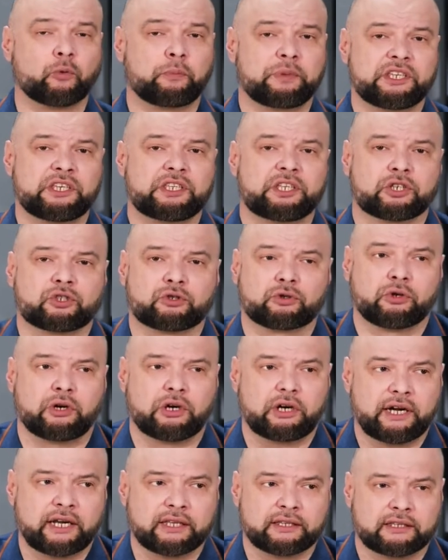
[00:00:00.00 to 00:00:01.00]
убедить их,
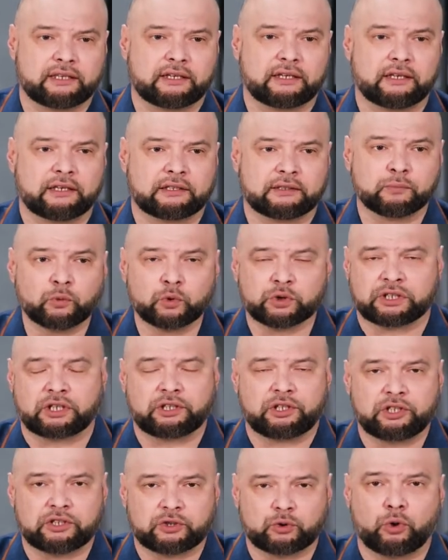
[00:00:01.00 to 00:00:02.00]
что этот мусор
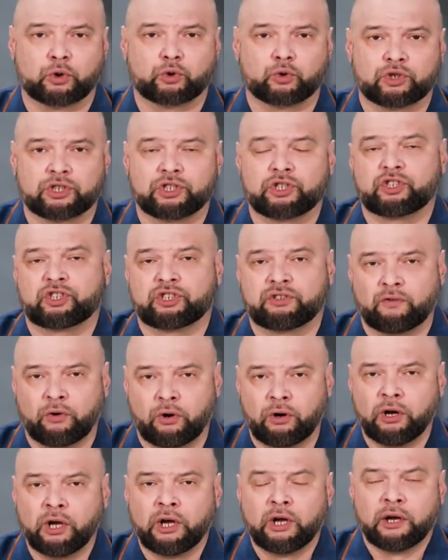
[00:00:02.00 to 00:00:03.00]
не стоит уже
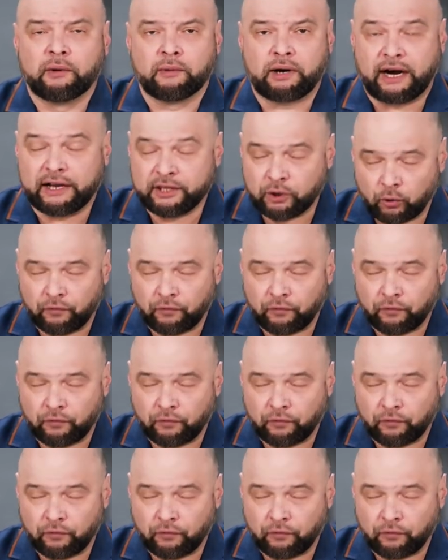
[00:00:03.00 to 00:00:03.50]
ничего. Они